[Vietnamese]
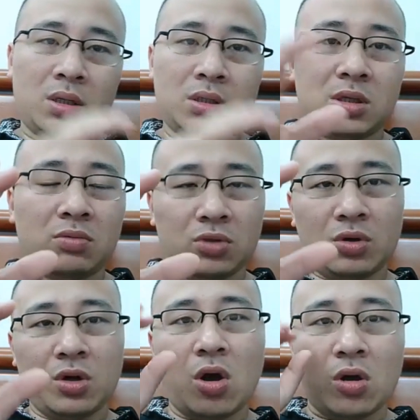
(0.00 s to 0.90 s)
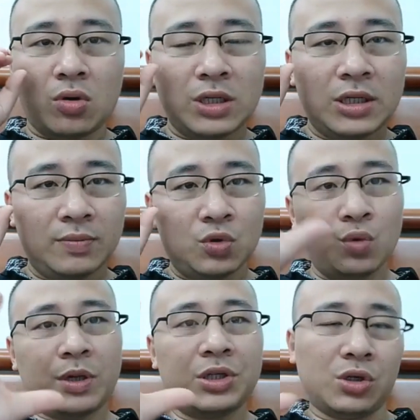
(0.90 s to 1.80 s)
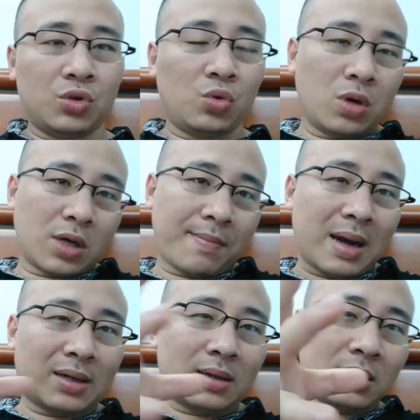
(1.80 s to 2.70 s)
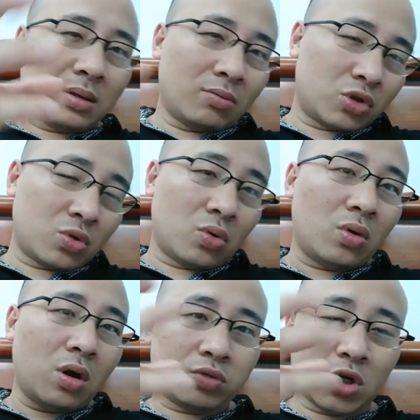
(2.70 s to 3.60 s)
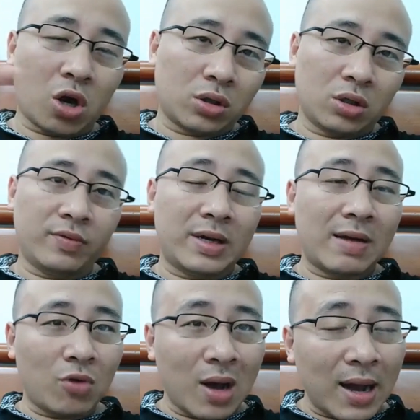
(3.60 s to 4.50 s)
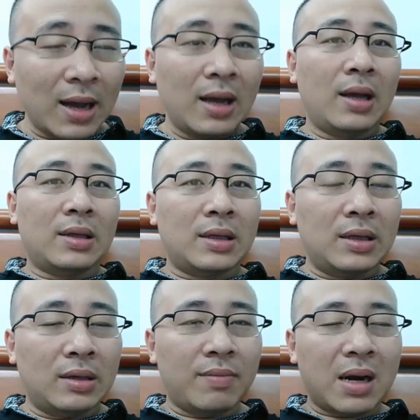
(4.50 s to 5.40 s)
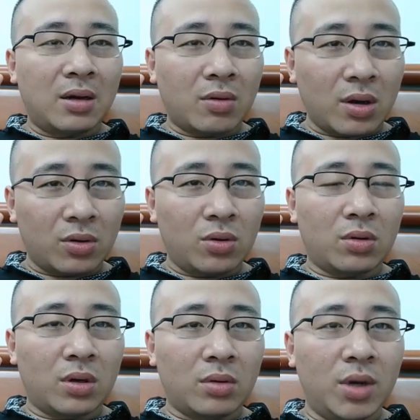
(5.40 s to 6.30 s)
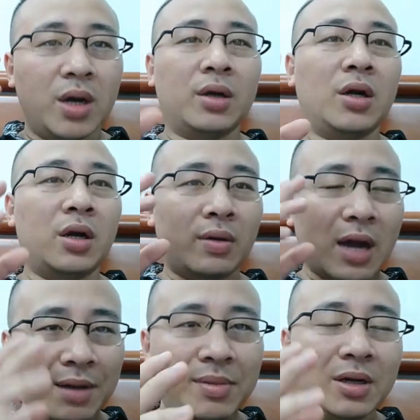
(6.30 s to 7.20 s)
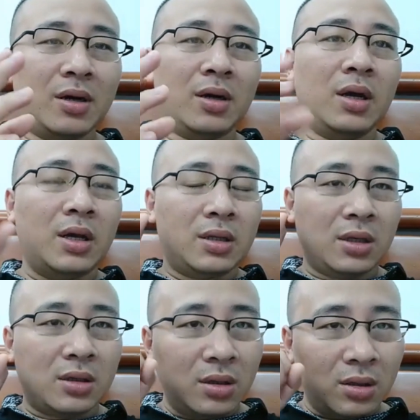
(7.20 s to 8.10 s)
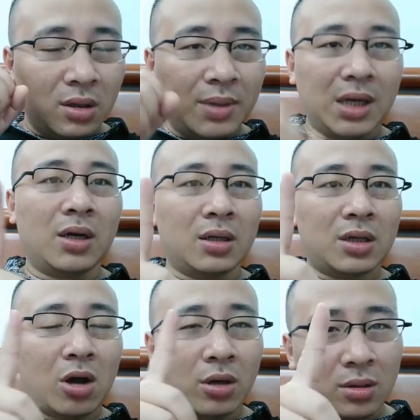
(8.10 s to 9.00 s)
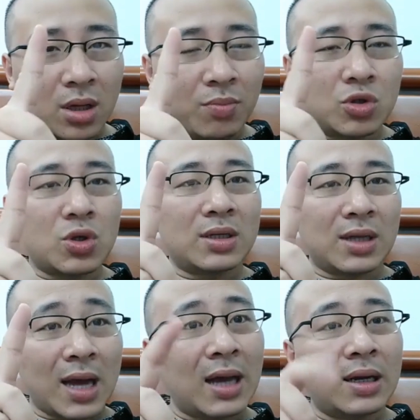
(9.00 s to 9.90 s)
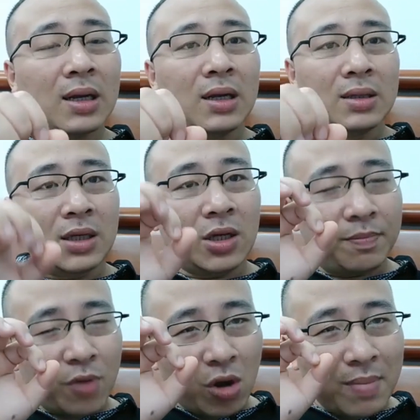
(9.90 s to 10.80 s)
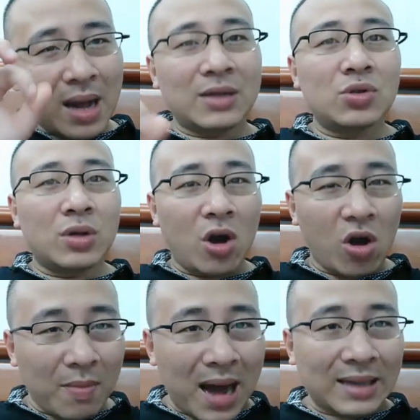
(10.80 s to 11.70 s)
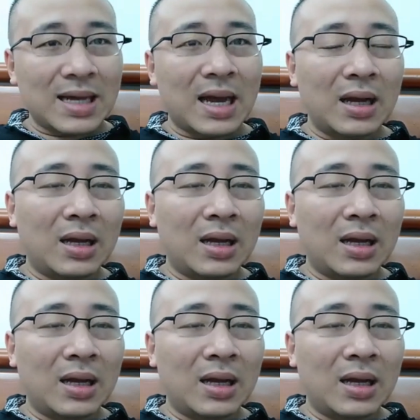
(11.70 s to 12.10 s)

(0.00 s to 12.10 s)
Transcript: Xong rồi họ có trách nhiệm giúp cái trường Trung Quốc là bắt một số học trò từ Việt Nam qua. Thì bắt được khoảng độ mười người hoặc hai mươi người. Thì cứ, cứ mười người thì họ được thêm một suất chẳng hạn. Thì họ mang cái suất đó họ bán ra,